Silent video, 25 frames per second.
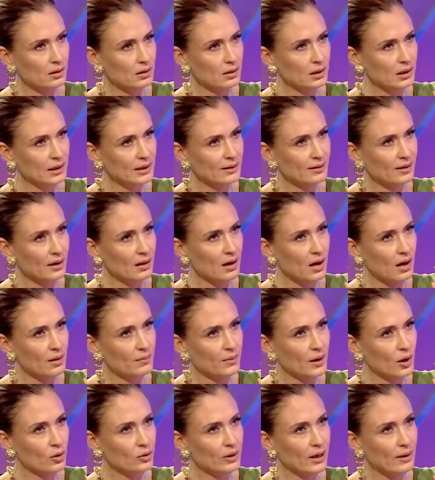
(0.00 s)
Ve yükseklik
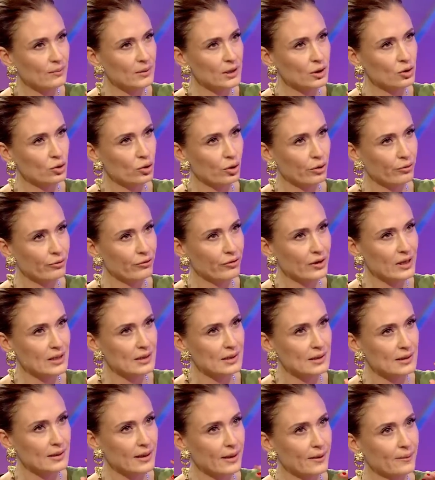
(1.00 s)
galiba ee, önemli. Evet,
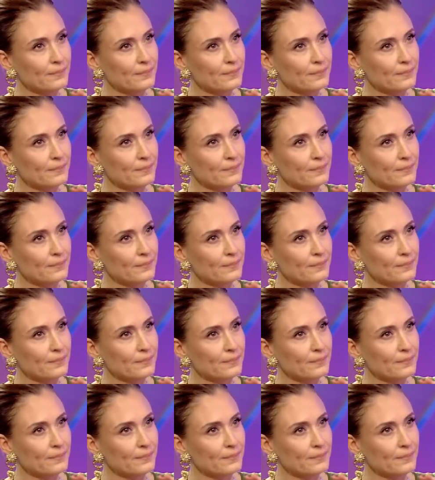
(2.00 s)
seyirciyle